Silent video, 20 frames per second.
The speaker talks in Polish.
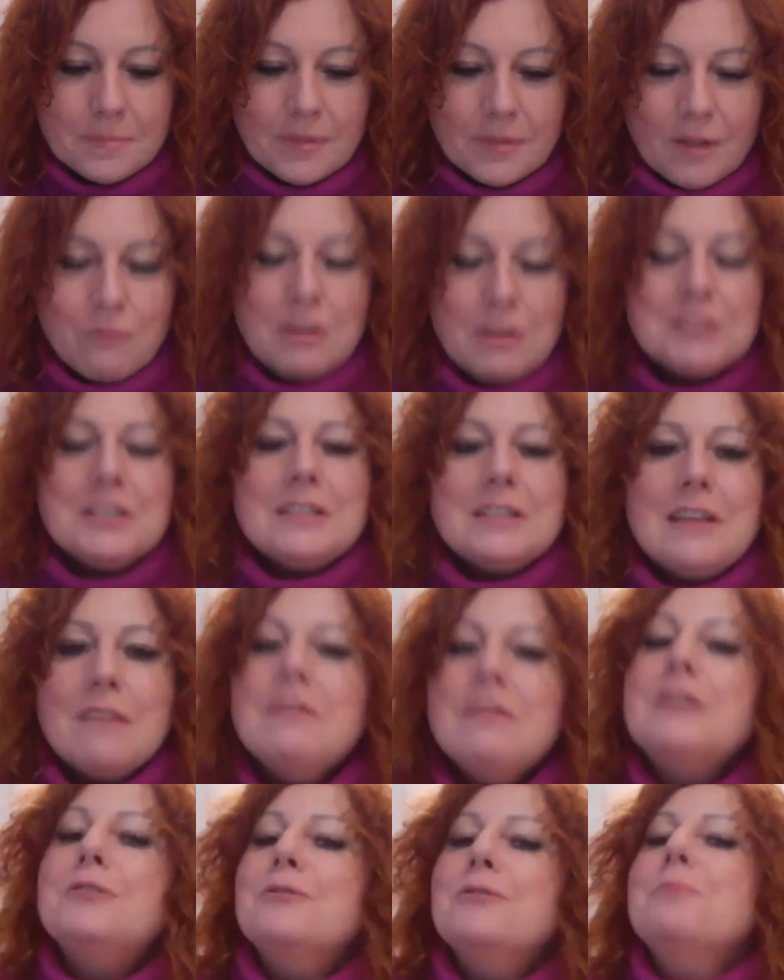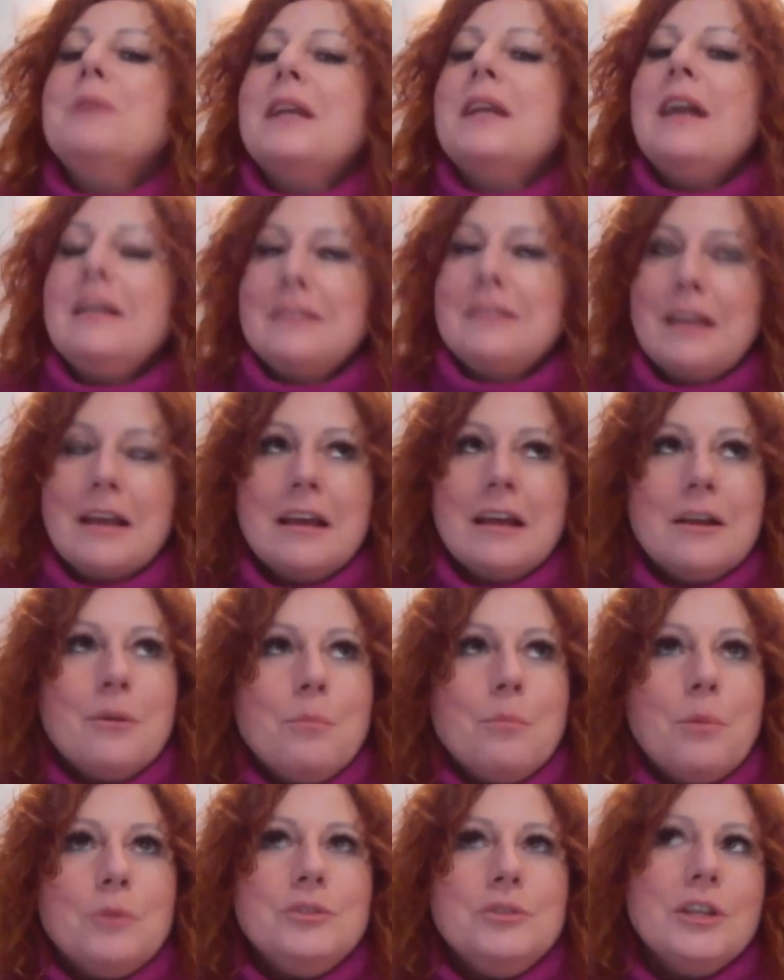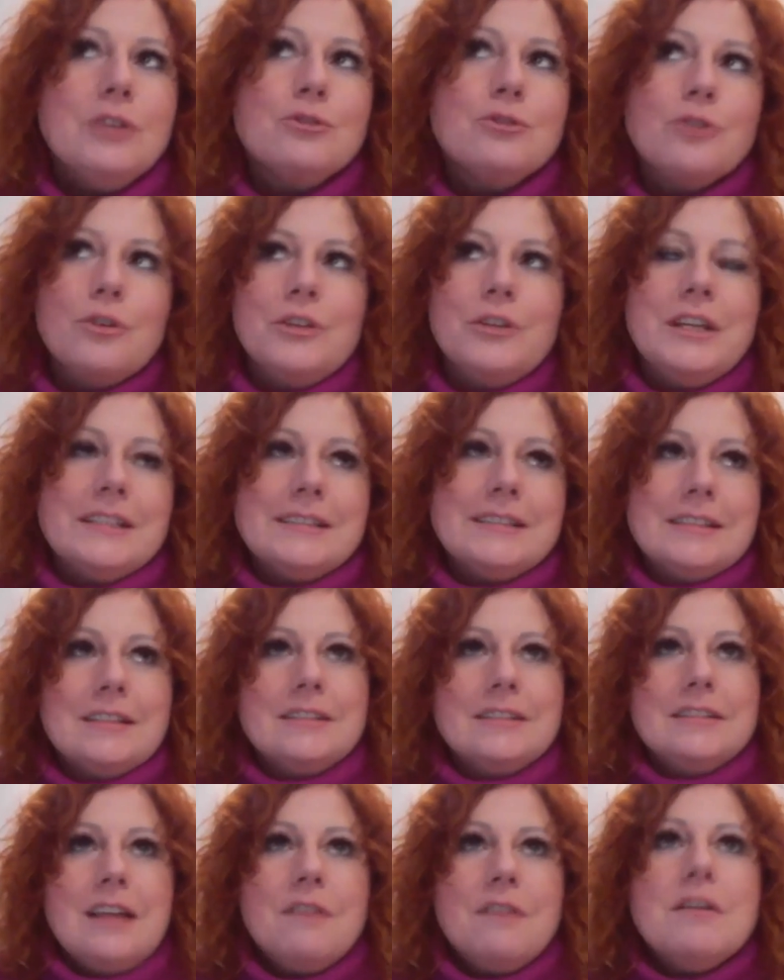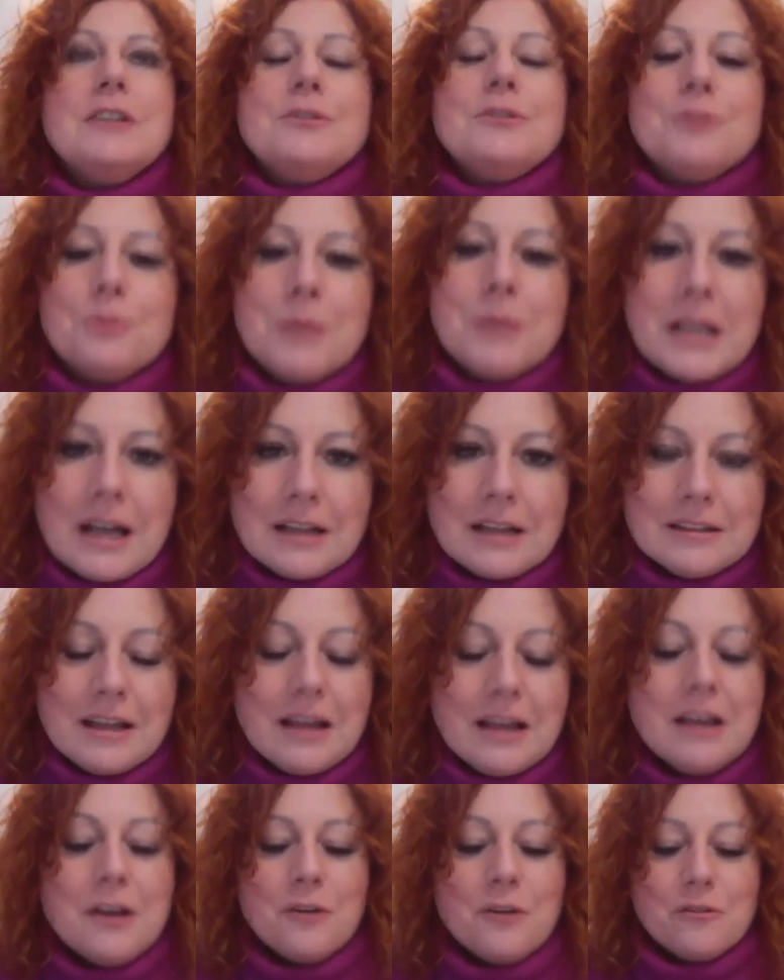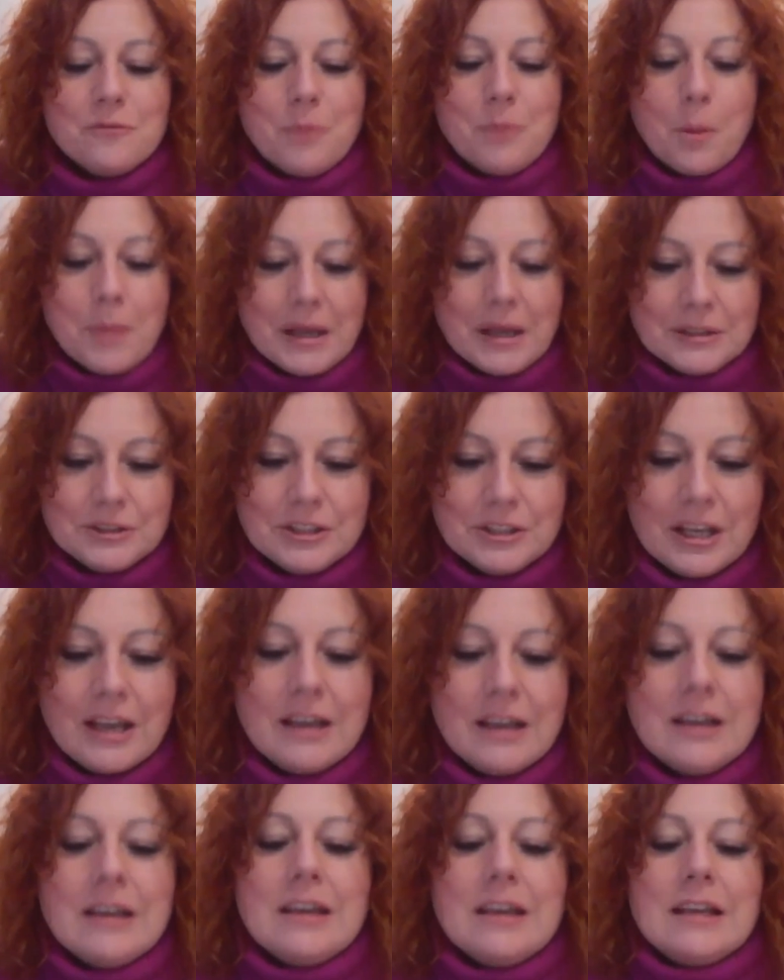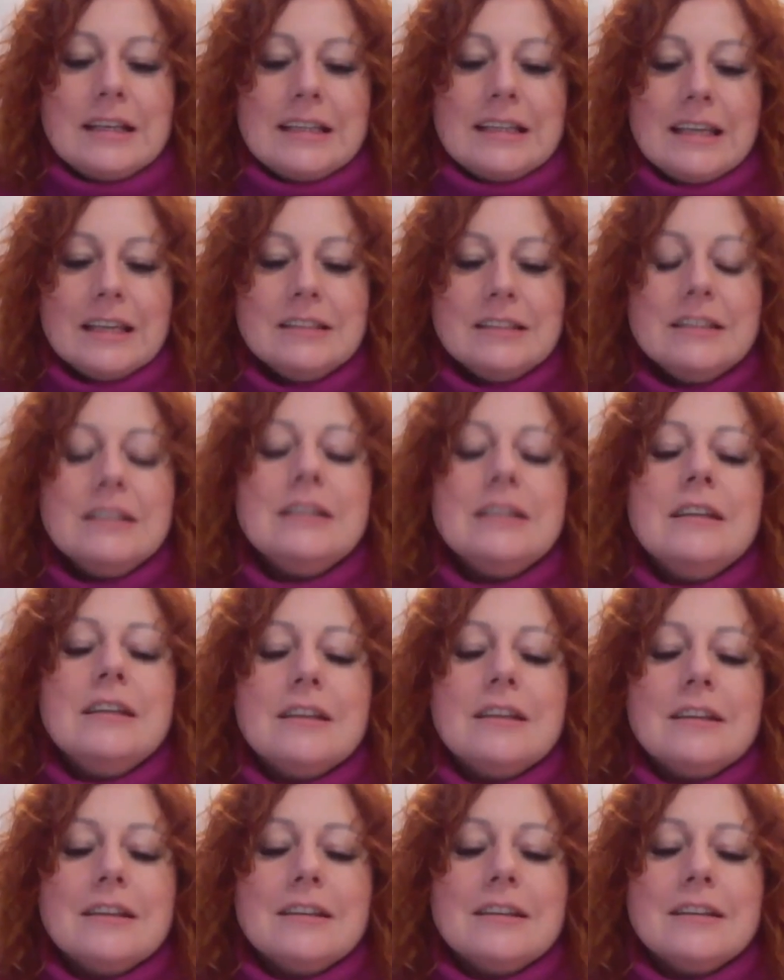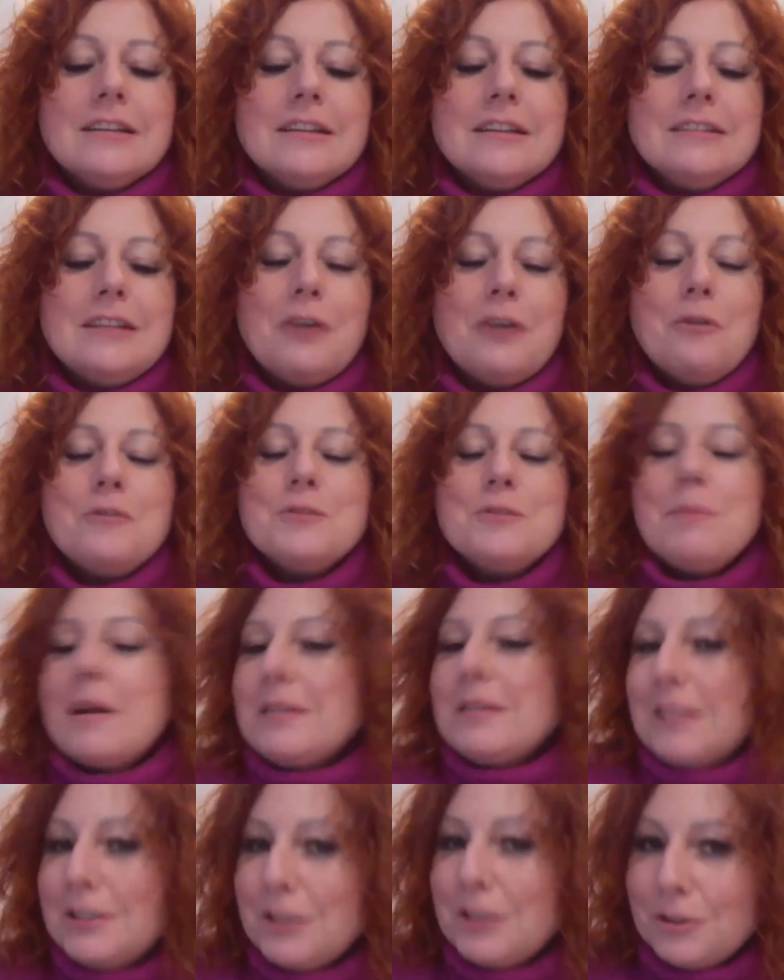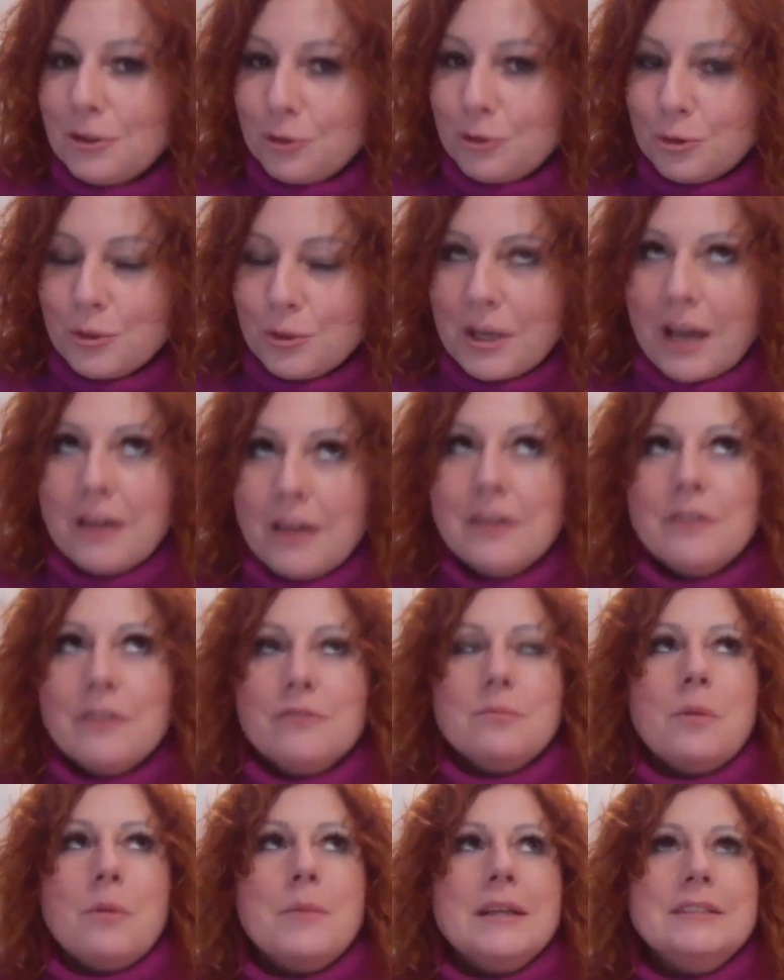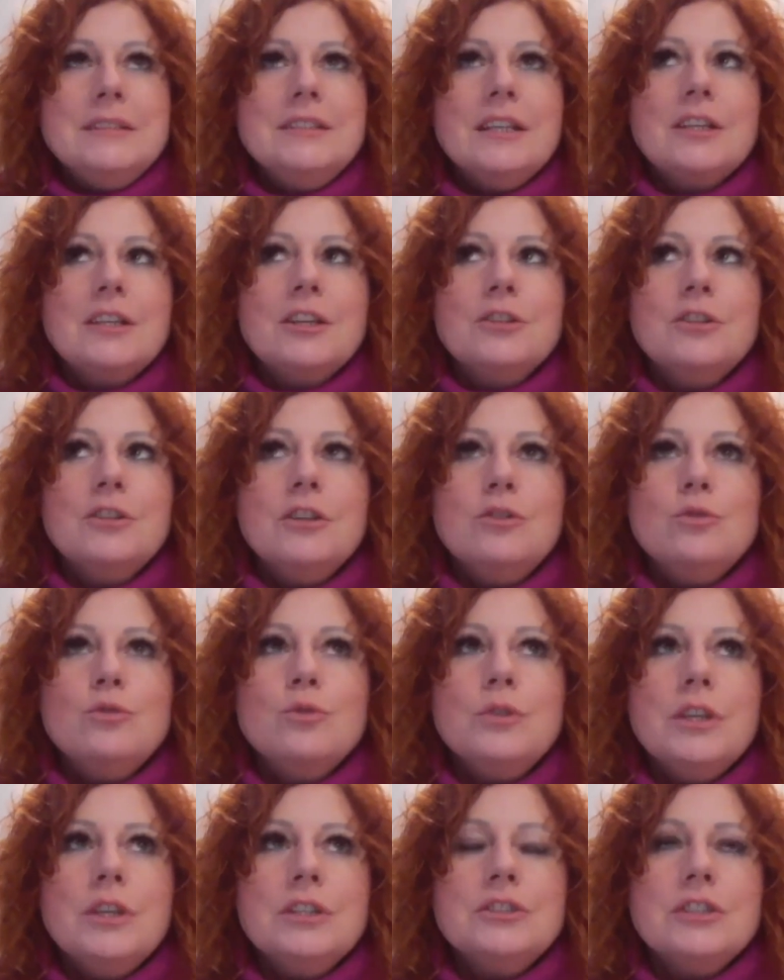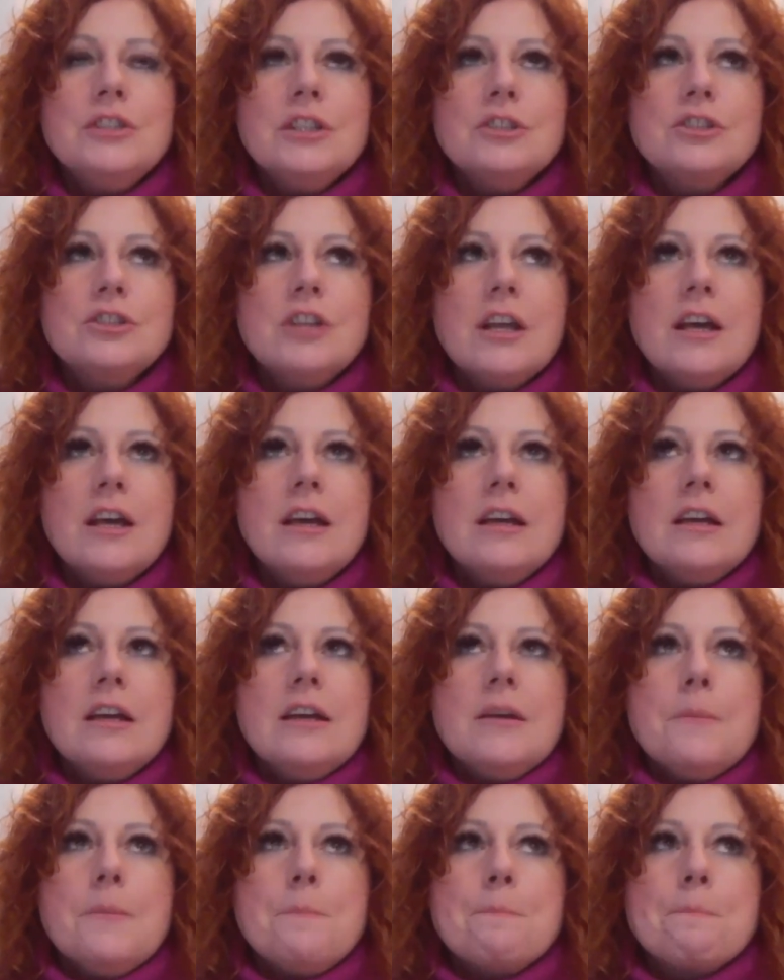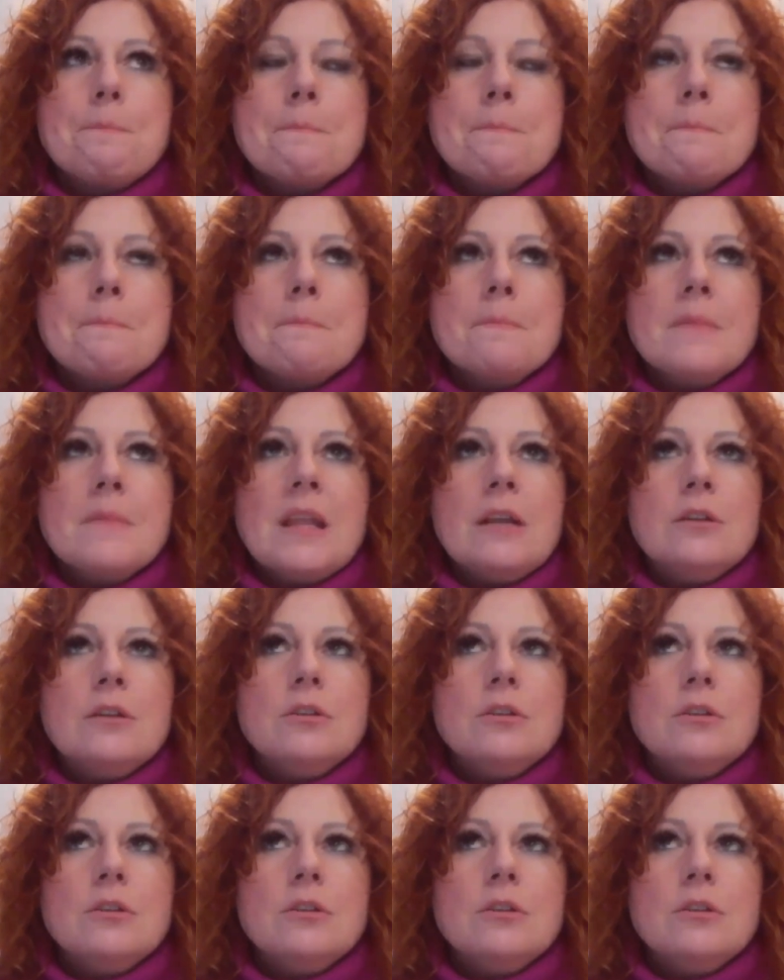właśnie dawać sobie radę, bo ciężko jest dawać sobie radę w momencie, kiedy tego wsparcia się nie czuje, w momencie, kiedy czuje się, że mm,